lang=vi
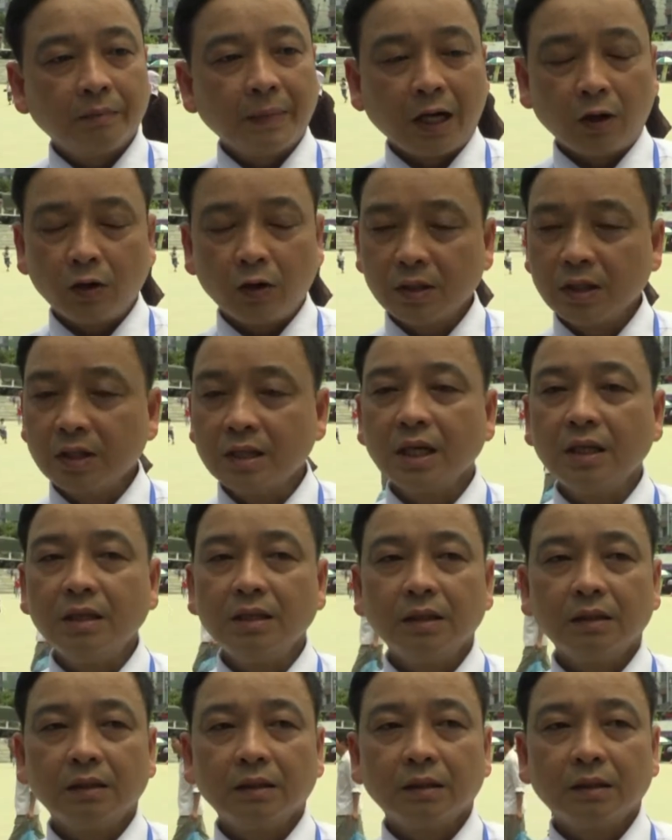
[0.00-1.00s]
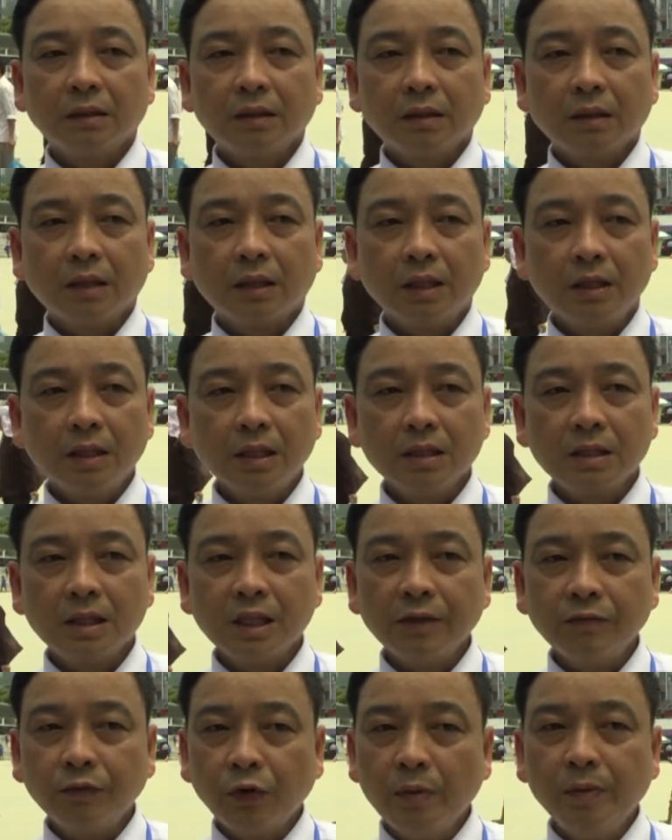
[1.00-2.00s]
bà con nhân dân thấy
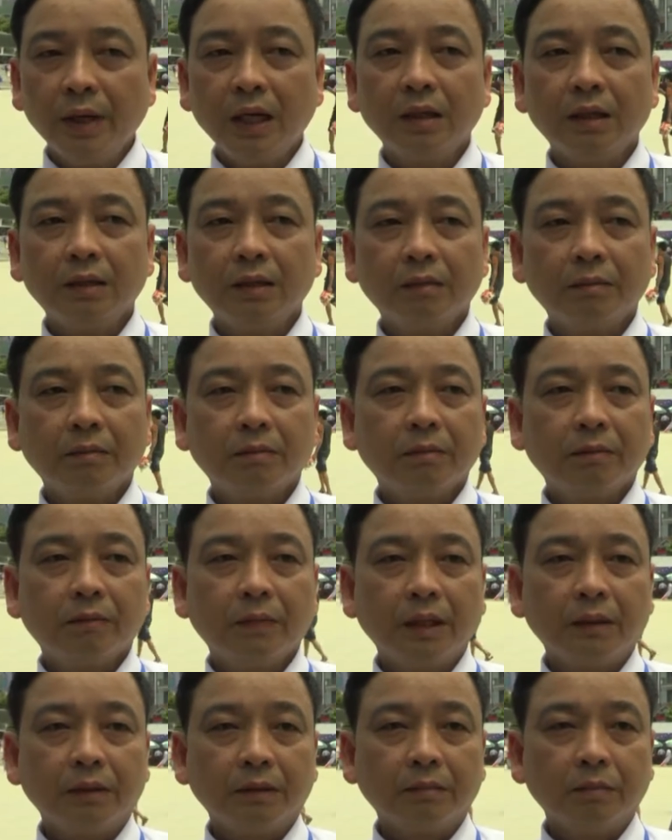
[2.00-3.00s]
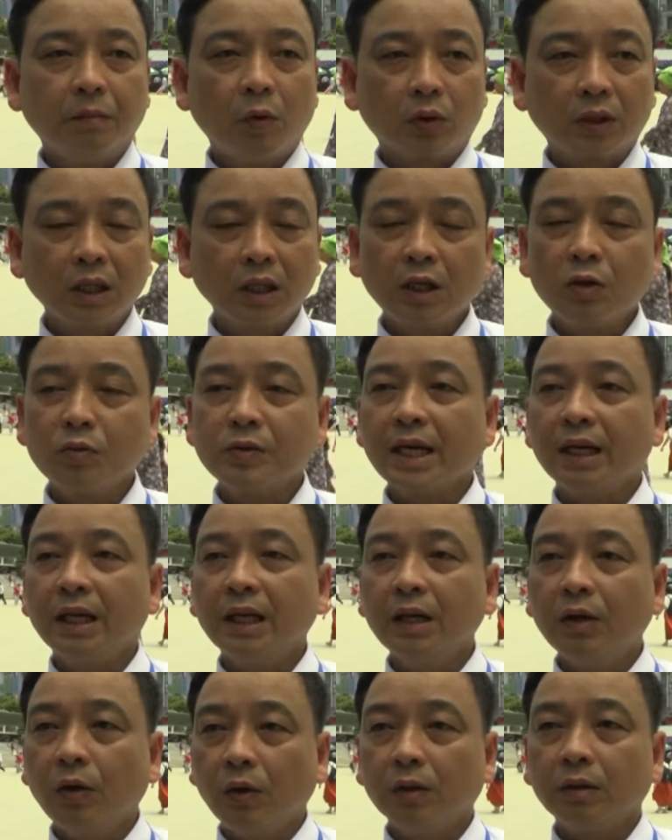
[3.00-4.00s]
rất vui mừng bởi một cái không
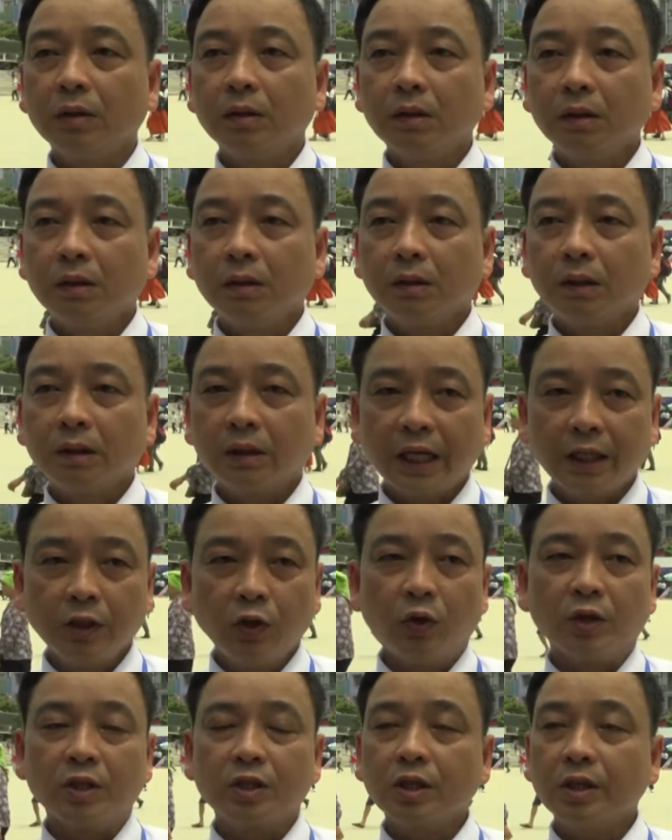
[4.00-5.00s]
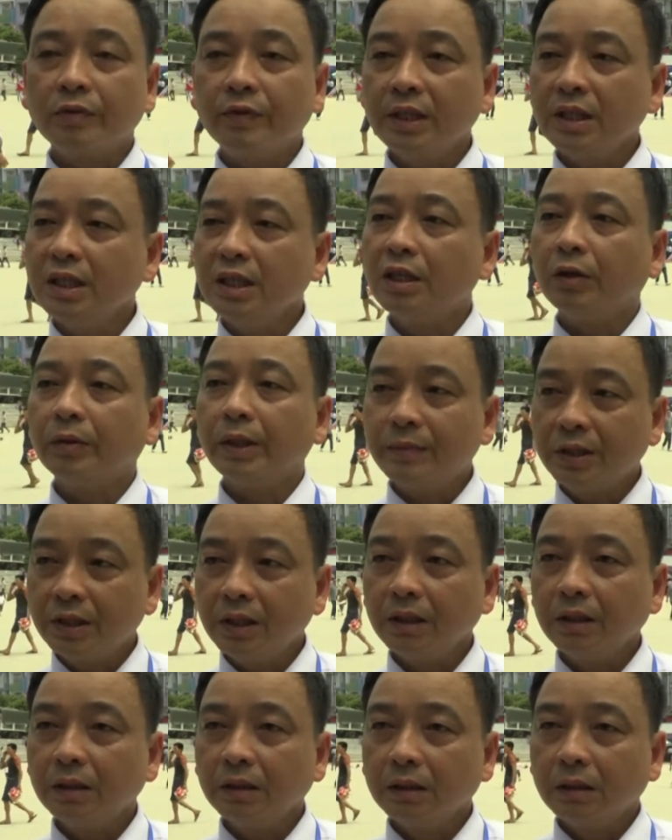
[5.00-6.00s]
gian lễ hội thay đổi so với nhiều năm
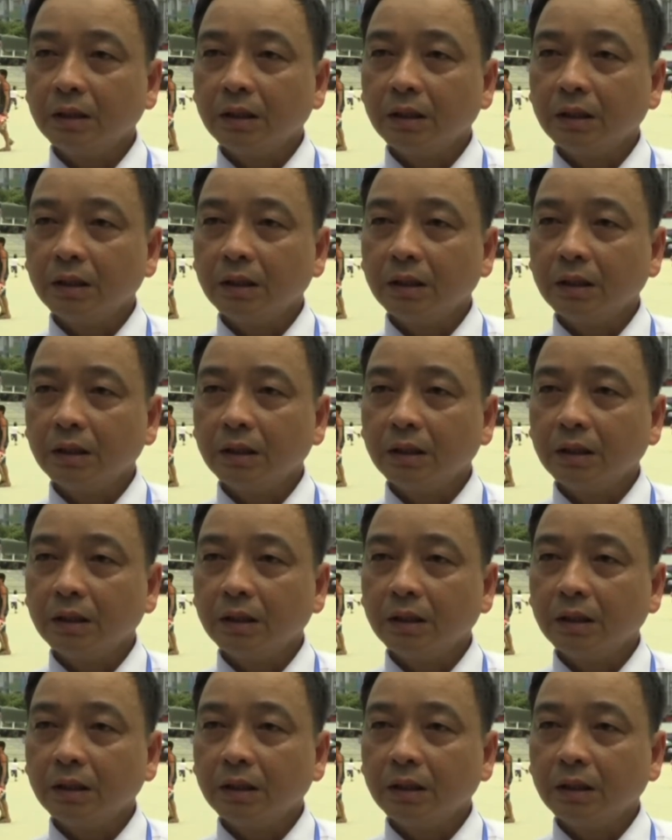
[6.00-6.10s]
trước.